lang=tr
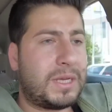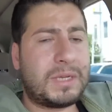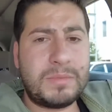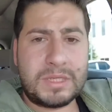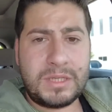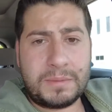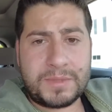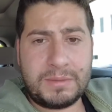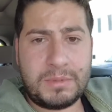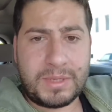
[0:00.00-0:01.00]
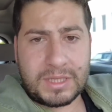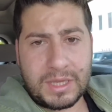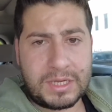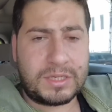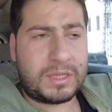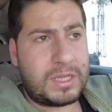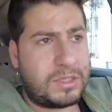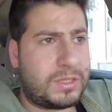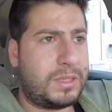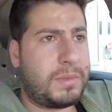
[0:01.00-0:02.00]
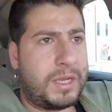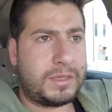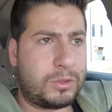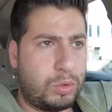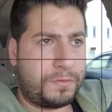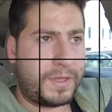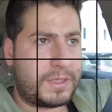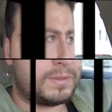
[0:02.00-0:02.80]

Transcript: bakımlarını yaptırabilmek de gerçekten ciddi manada külfet.